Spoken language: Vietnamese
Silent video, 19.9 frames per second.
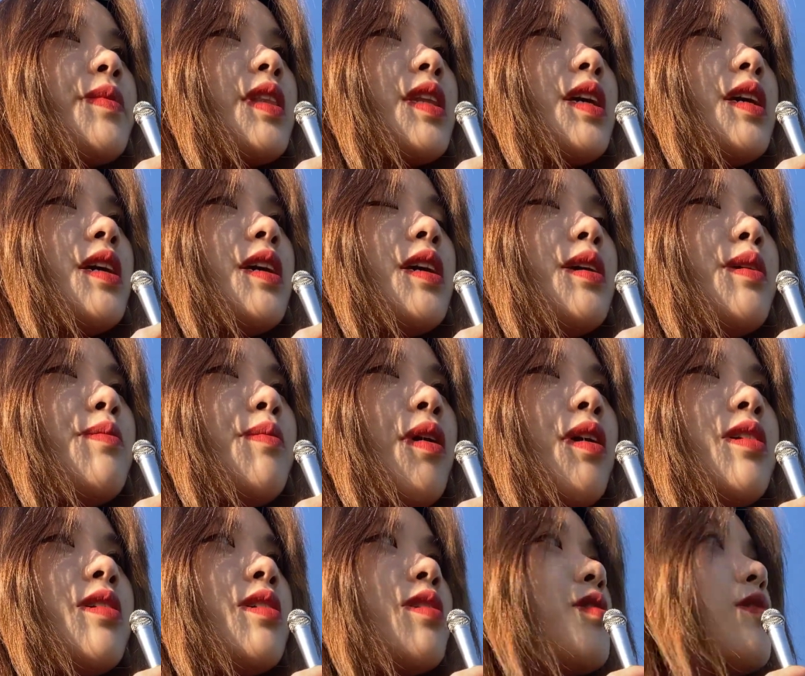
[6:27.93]
thì mọi
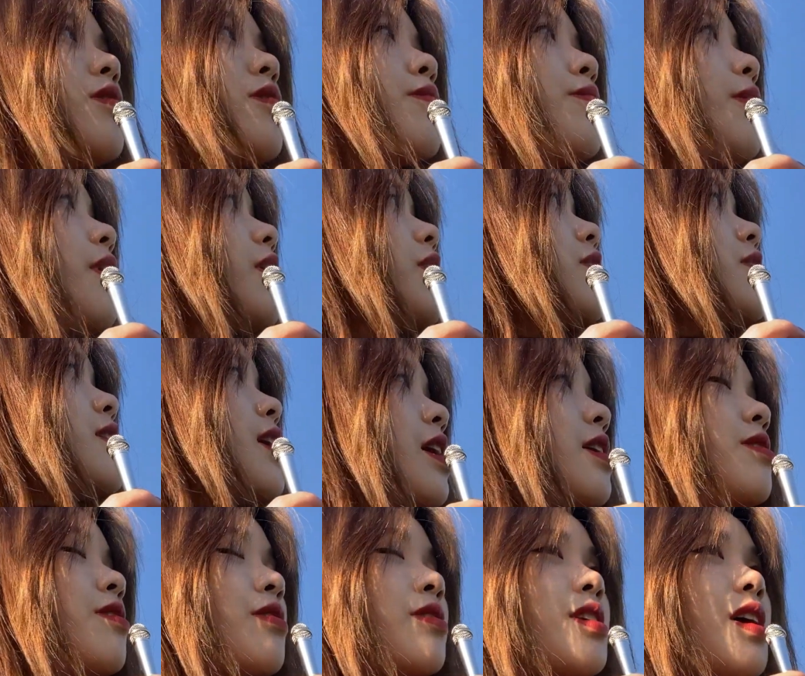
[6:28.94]
người mọi người ra
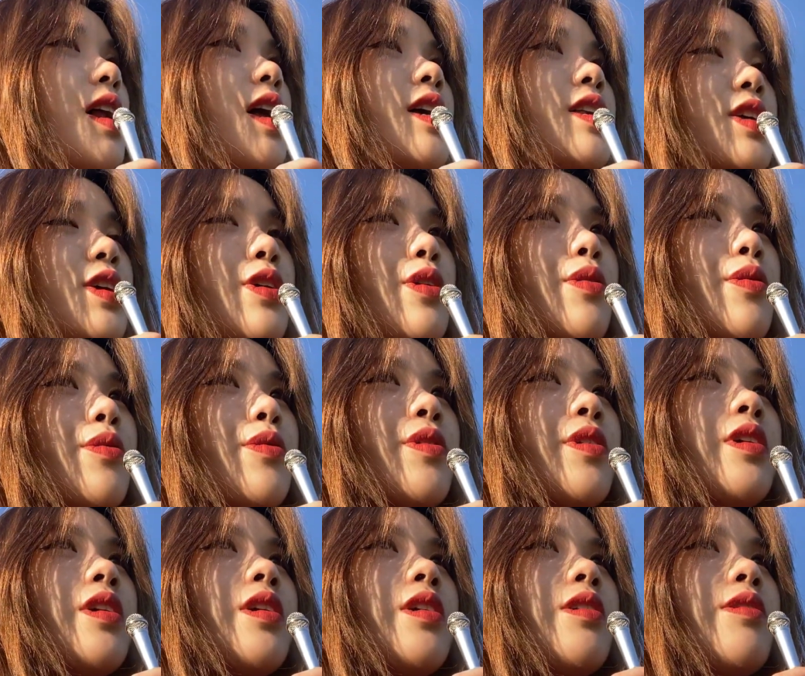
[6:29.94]
đường rất là nhiều
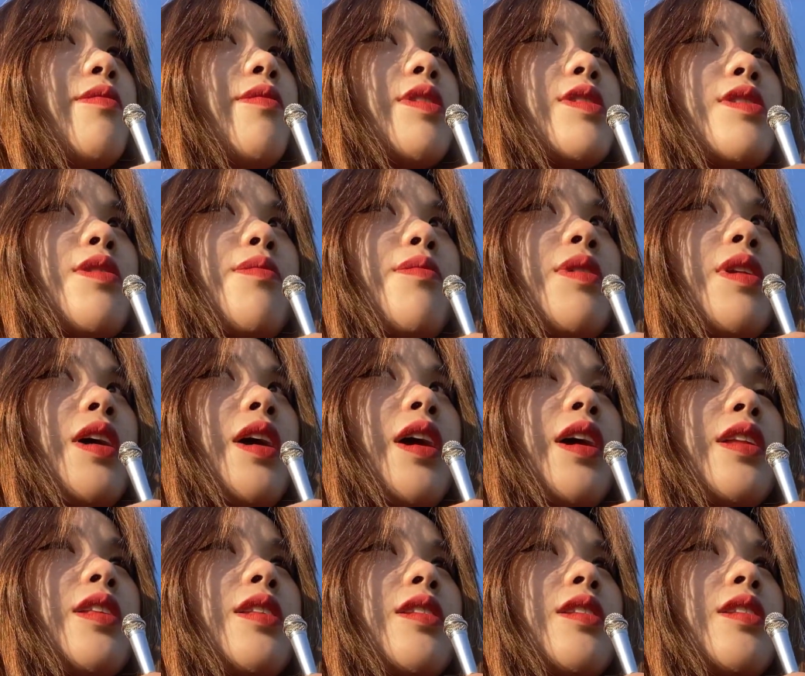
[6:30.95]
và xong rồi là